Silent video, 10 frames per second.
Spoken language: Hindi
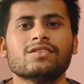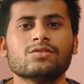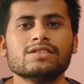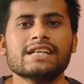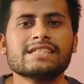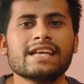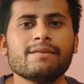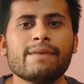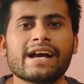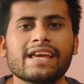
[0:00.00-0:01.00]
तो जैसे
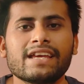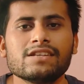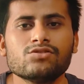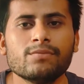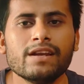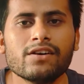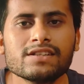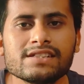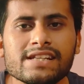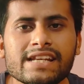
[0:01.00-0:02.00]
ही बाकी की जो भी
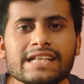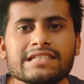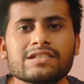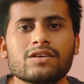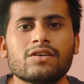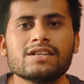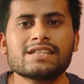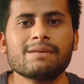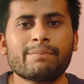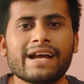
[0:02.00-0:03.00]
लॉन्च डिटेल्स और
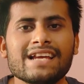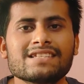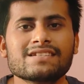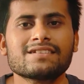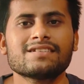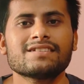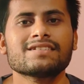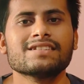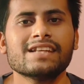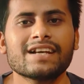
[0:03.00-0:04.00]
इसकी प्राइस
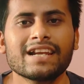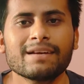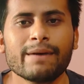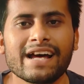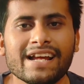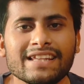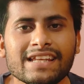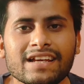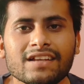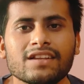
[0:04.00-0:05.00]
निकल के बाहर
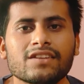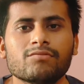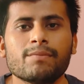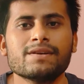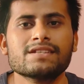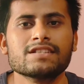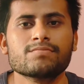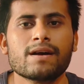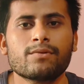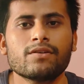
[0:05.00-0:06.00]
आती है मैं फिर से इस
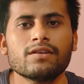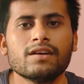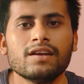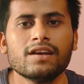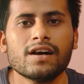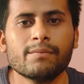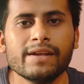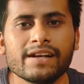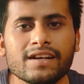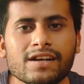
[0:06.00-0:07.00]
बात को
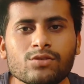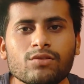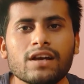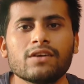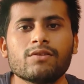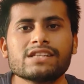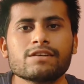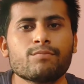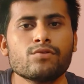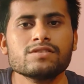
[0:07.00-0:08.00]
अपडेट कर दूंगा
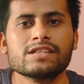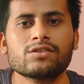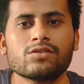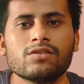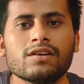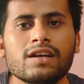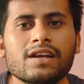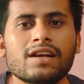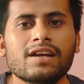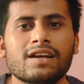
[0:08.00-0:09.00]
वैसे फ़ोन से तो
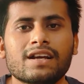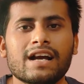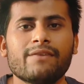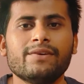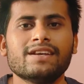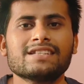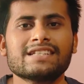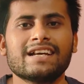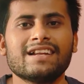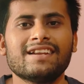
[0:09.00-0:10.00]
काफ़ी
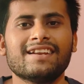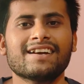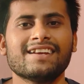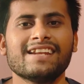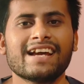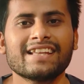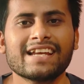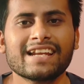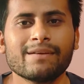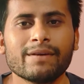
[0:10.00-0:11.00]
अच्छा लग ही रहा है
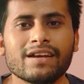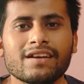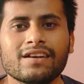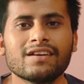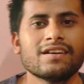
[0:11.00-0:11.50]
देखने में